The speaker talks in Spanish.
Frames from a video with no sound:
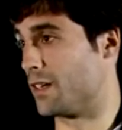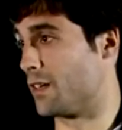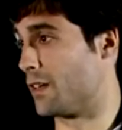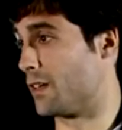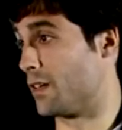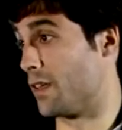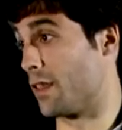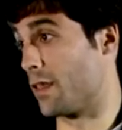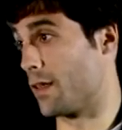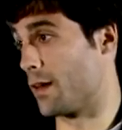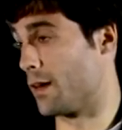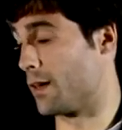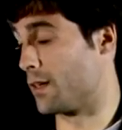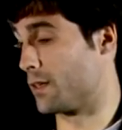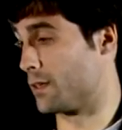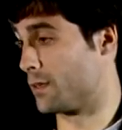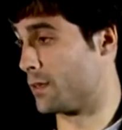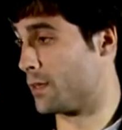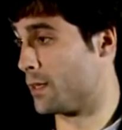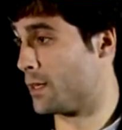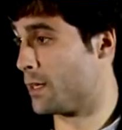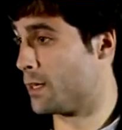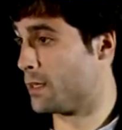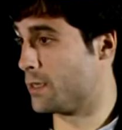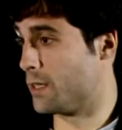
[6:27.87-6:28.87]
quizás
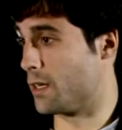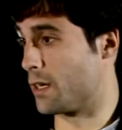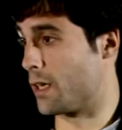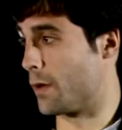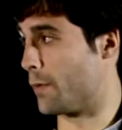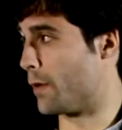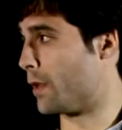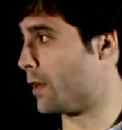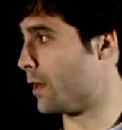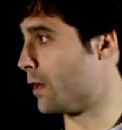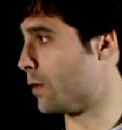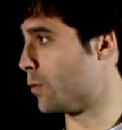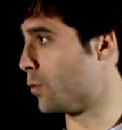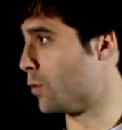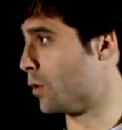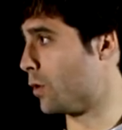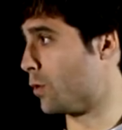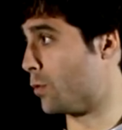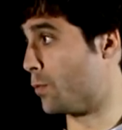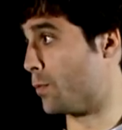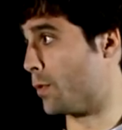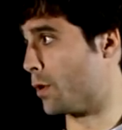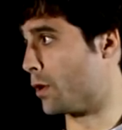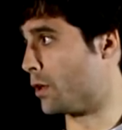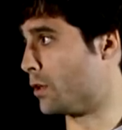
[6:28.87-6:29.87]
sí que vienen
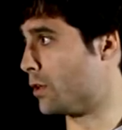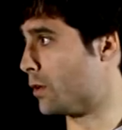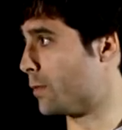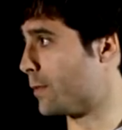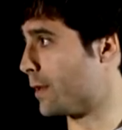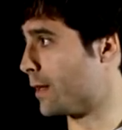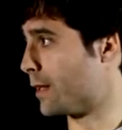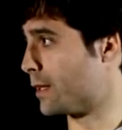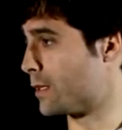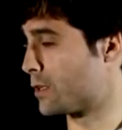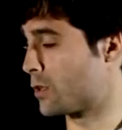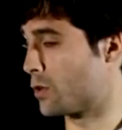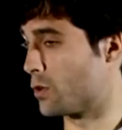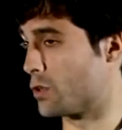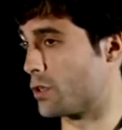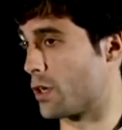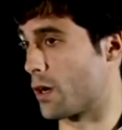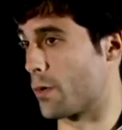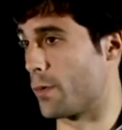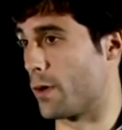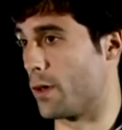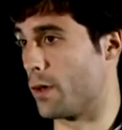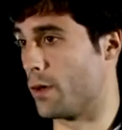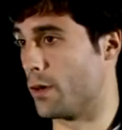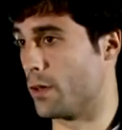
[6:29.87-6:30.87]
un poquito más
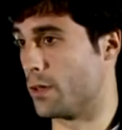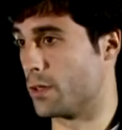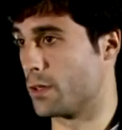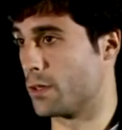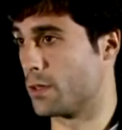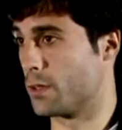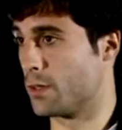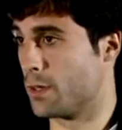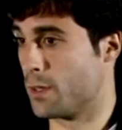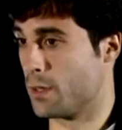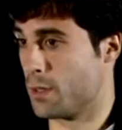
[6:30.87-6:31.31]
conservadores